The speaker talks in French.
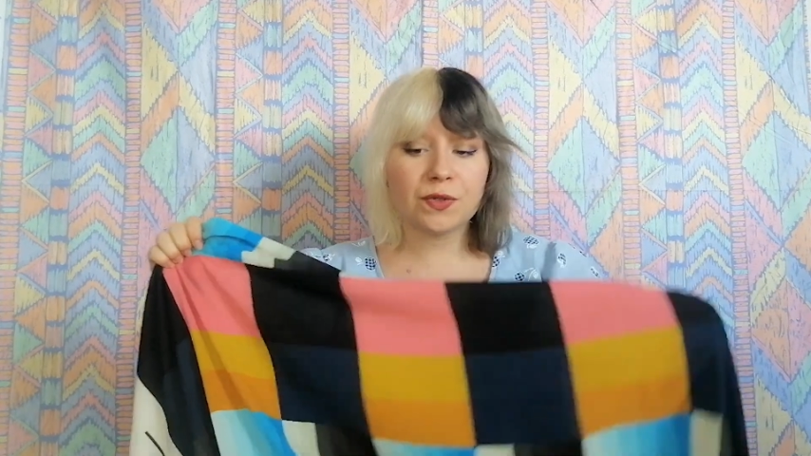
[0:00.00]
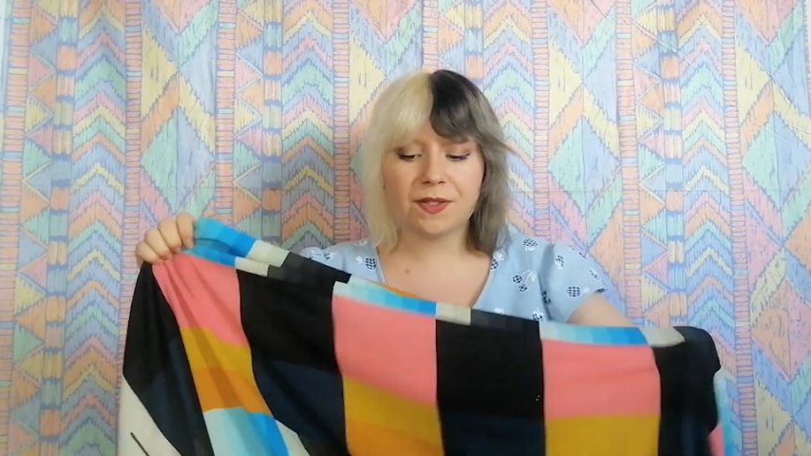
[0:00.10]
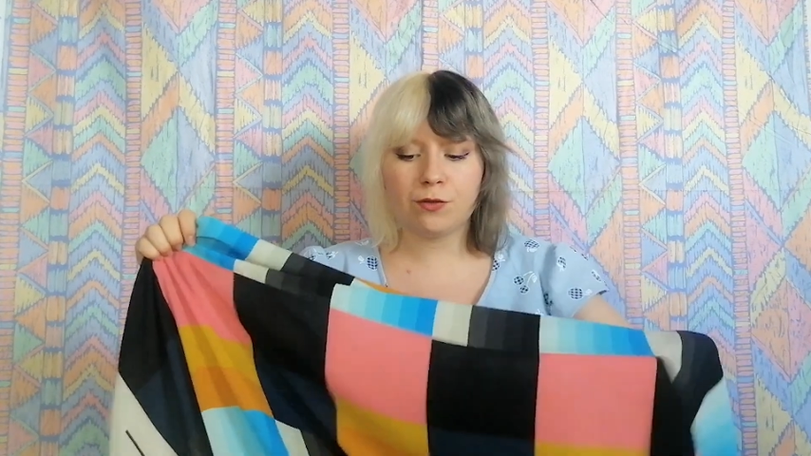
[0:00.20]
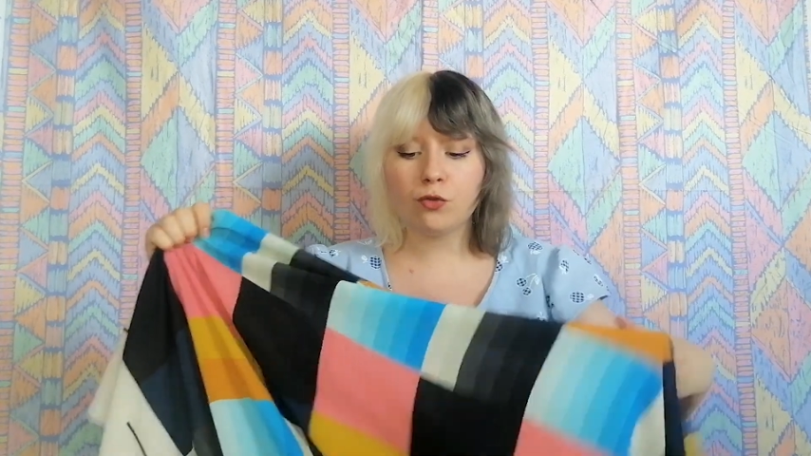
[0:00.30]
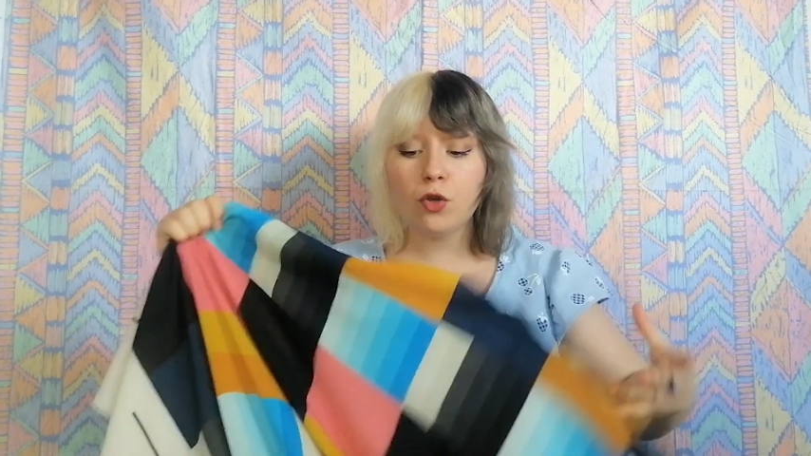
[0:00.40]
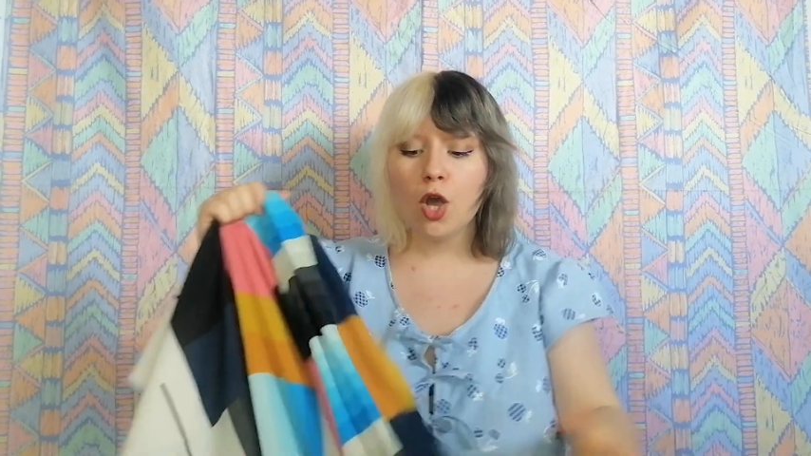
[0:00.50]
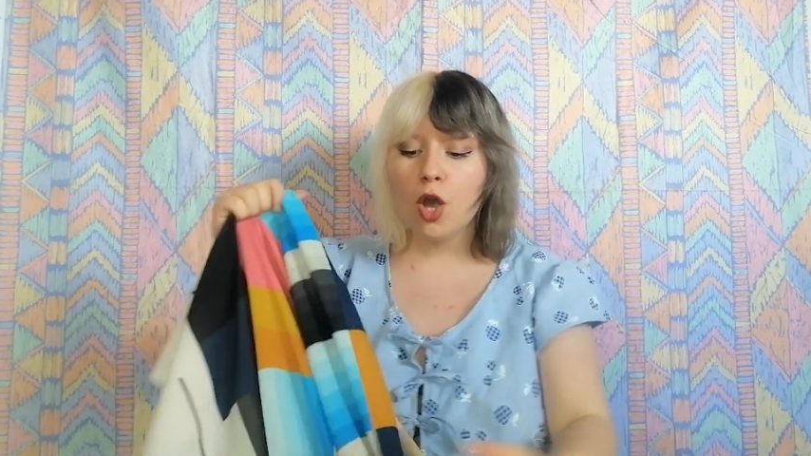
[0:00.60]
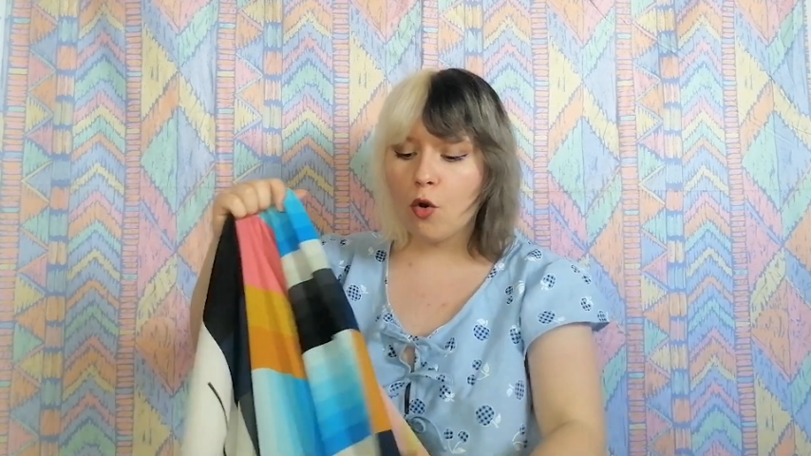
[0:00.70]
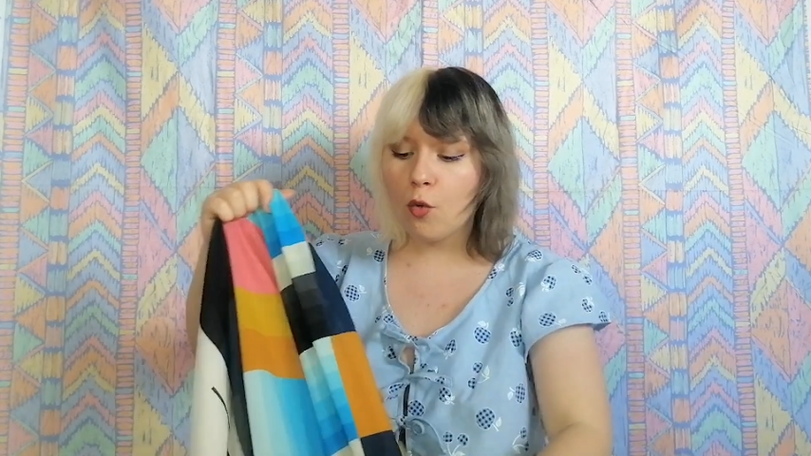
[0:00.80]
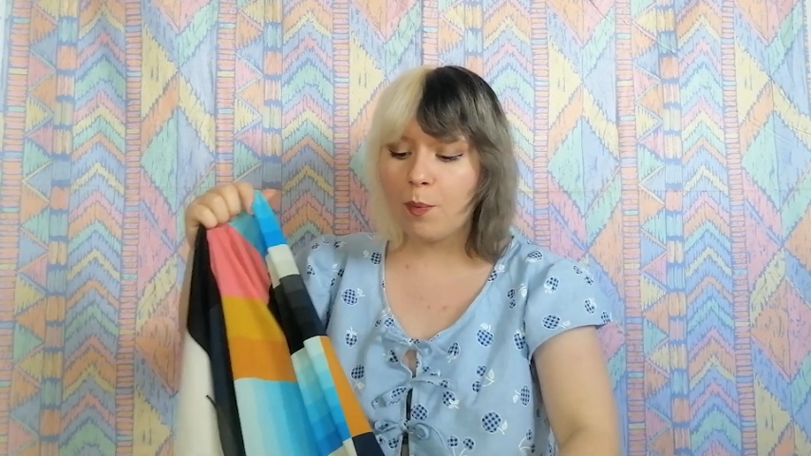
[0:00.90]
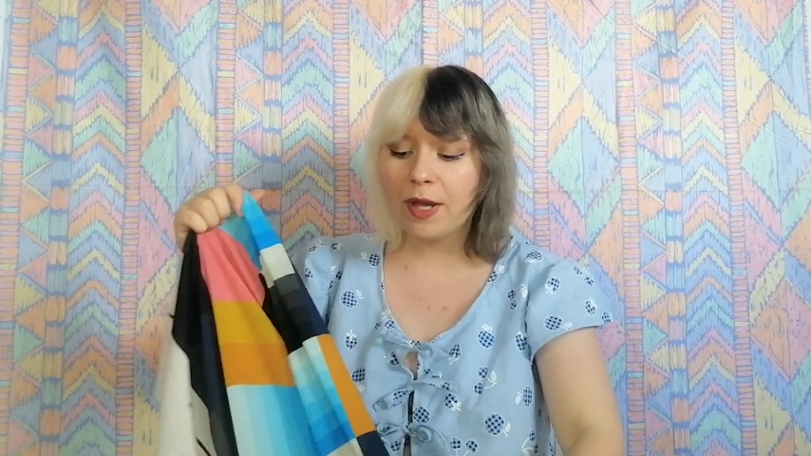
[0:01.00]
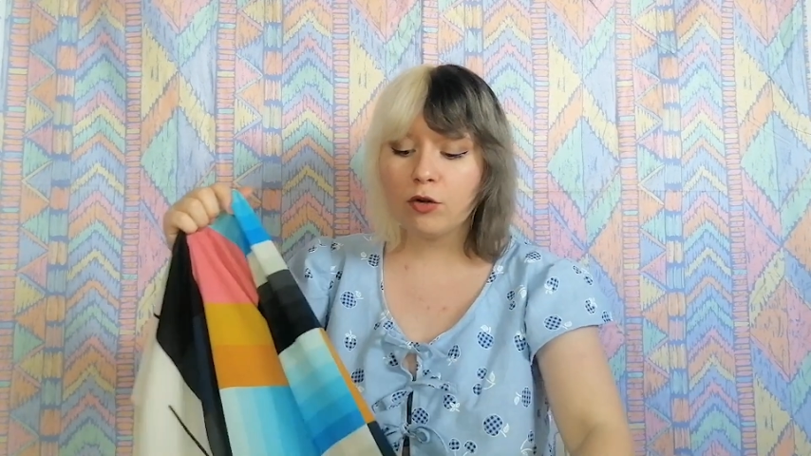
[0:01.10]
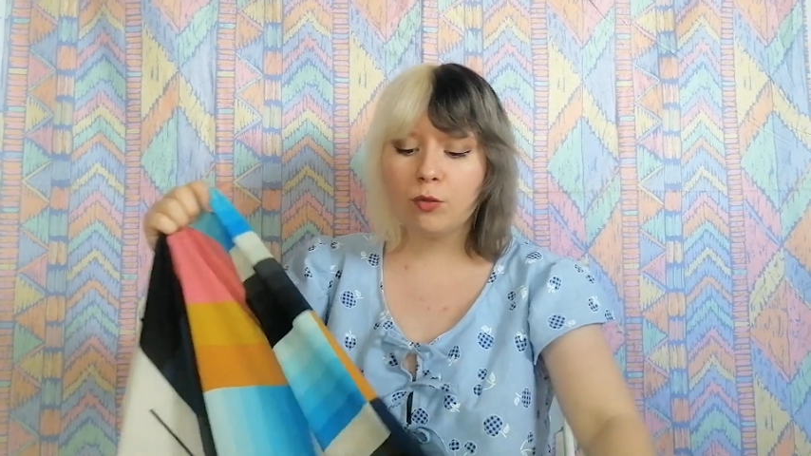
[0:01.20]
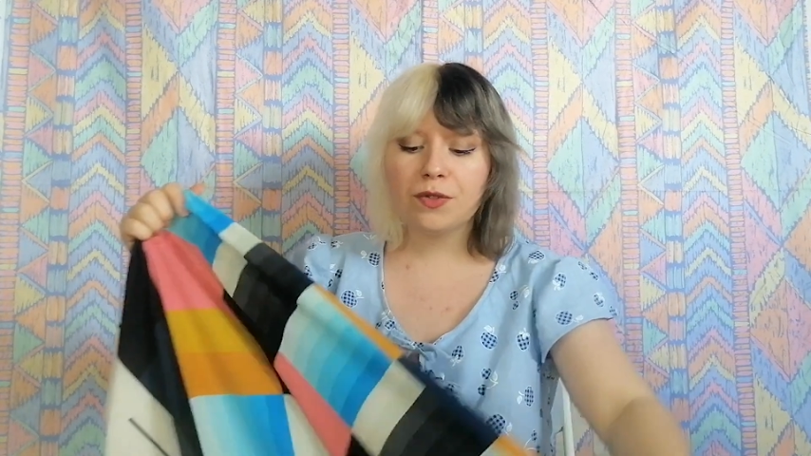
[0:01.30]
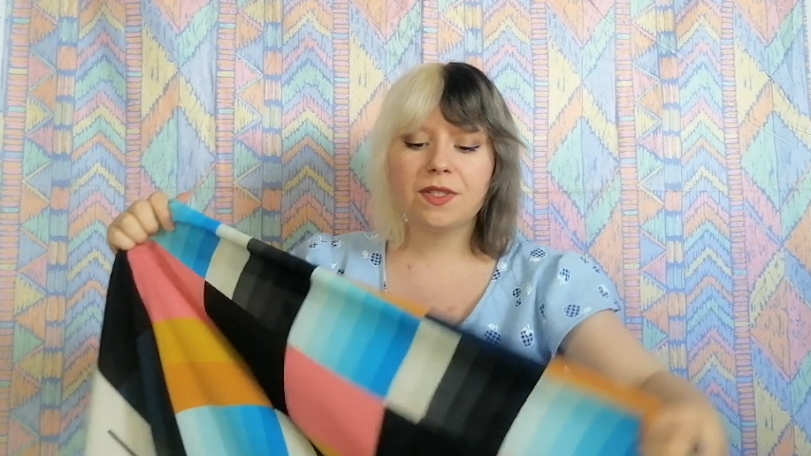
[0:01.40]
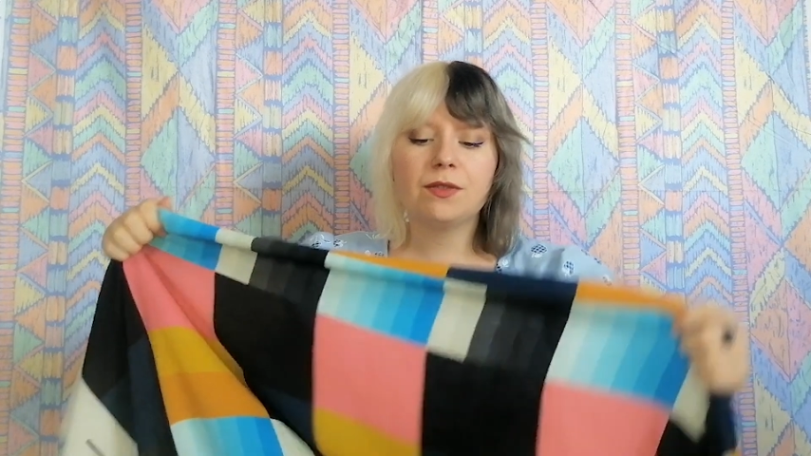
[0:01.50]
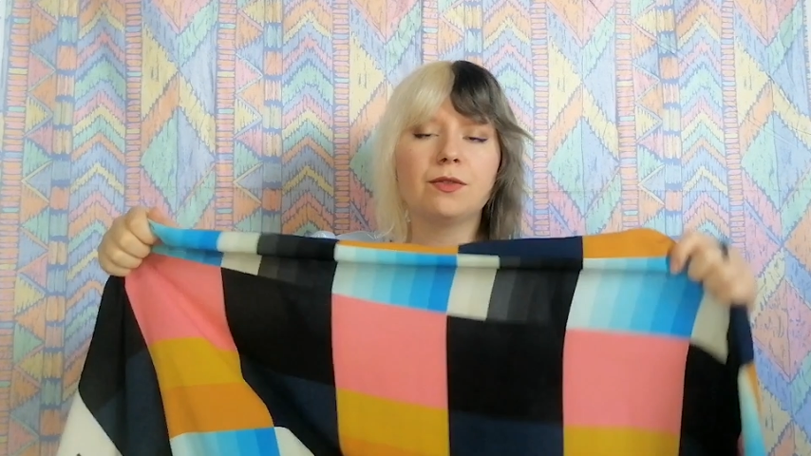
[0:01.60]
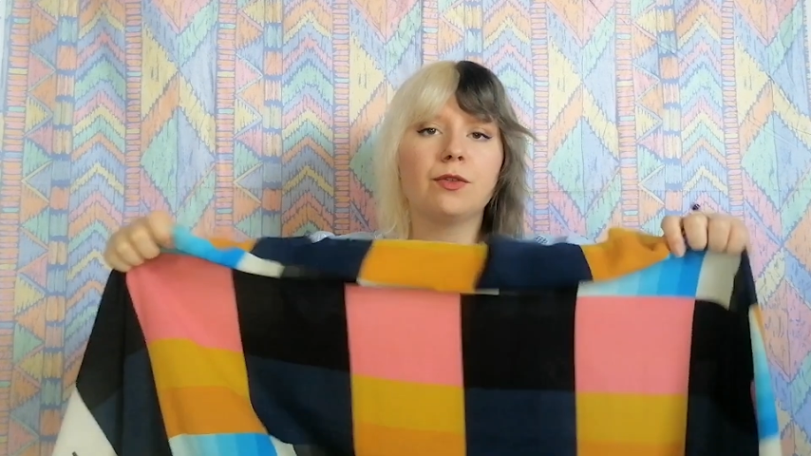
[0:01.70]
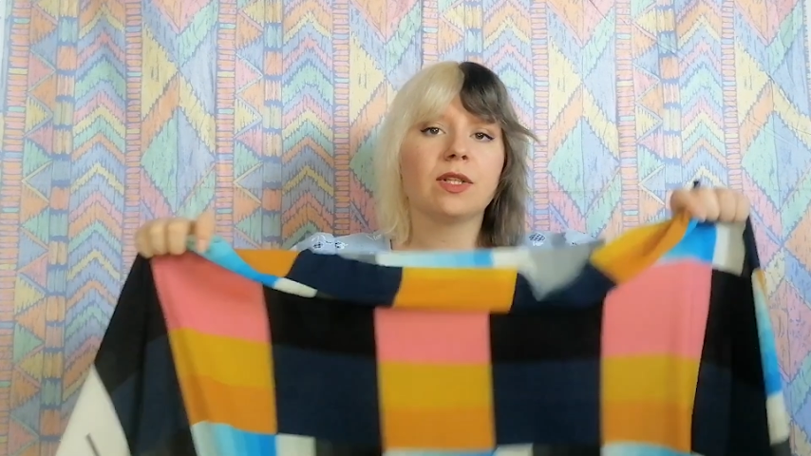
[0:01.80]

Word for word: tissu, on perd le motif.